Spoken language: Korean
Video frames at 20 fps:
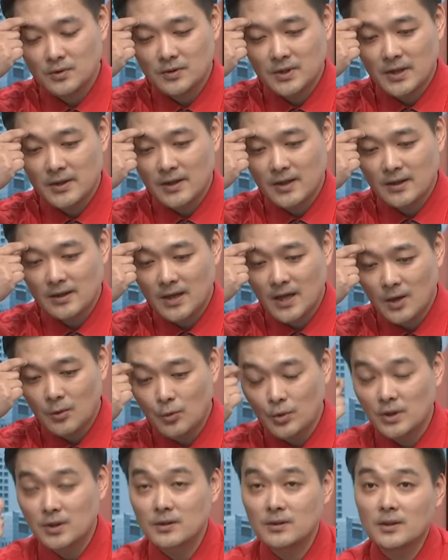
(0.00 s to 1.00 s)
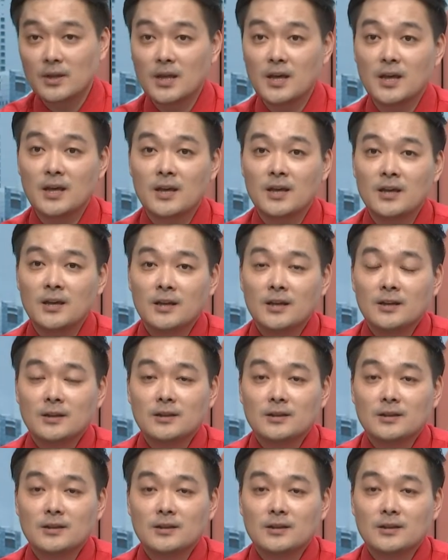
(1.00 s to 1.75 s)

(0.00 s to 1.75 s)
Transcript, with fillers: 예상을 하고 있는데 오.